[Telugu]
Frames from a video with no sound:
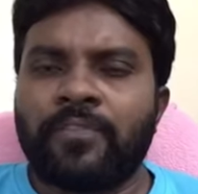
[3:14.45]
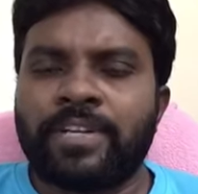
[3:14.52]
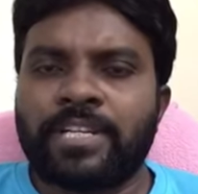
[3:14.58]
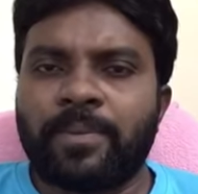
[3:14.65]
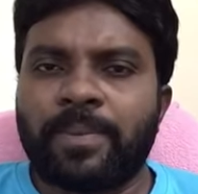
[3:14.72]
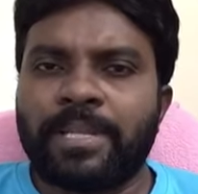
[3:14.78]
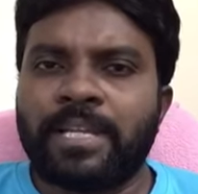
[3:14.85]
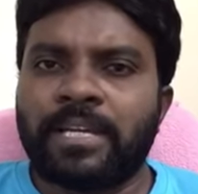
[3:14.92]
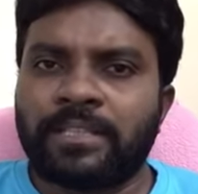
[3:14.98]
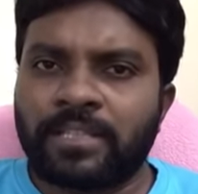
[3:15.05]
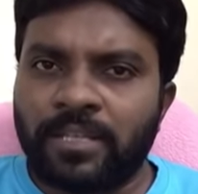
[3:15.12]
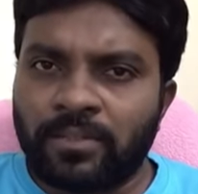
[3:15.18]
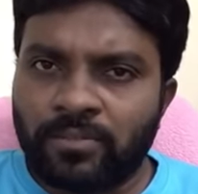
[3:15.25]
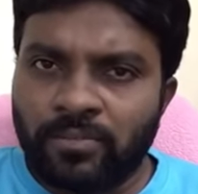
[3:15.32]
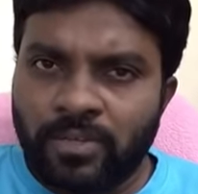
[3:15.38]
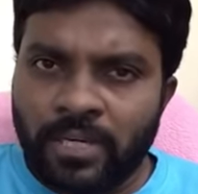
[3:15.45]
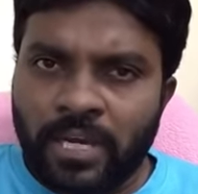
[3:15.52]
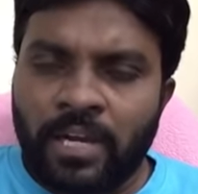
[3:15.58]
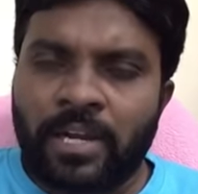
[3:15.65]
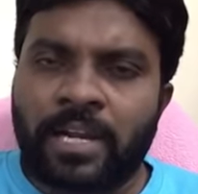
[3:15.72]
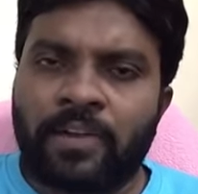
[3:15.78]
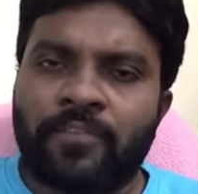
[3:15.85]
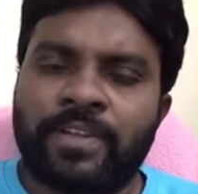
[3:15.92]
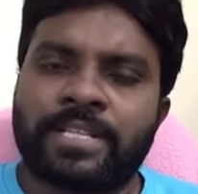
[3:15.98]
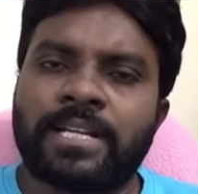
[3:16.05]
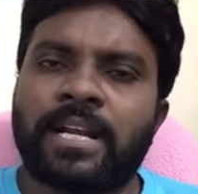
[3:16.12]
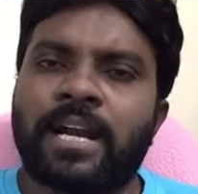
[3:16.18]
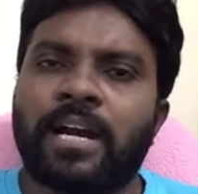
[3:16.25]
విష పదార్థాలు ఆ విష